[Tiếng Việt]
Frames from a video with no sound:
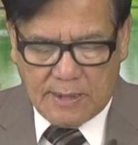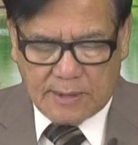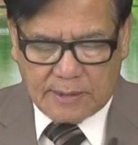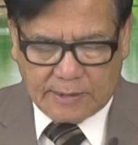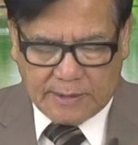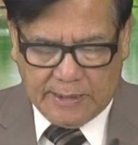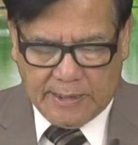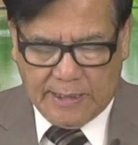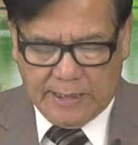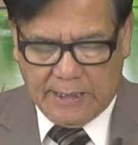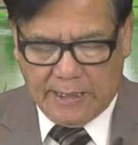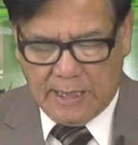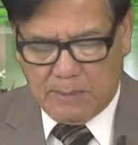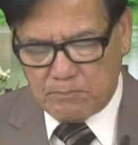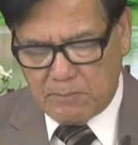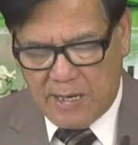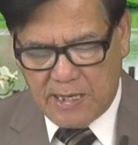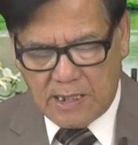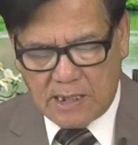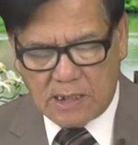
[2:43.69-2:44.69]
thì
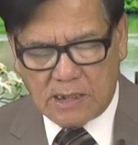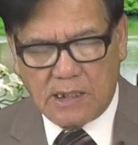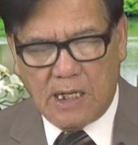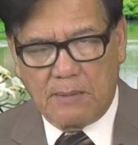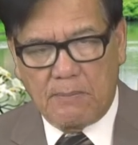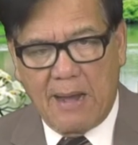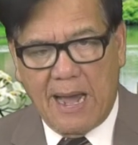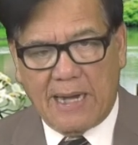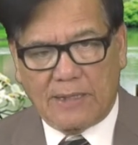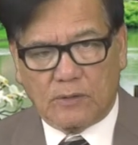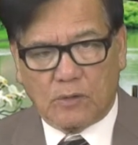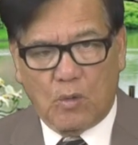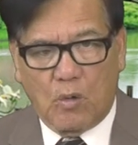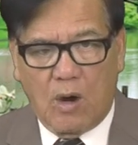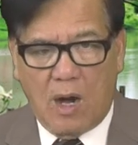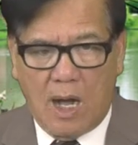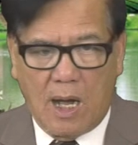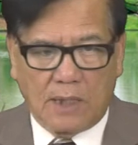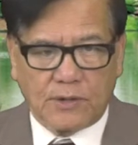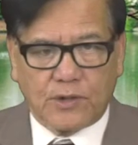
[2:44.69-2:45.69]
mấy người bạn của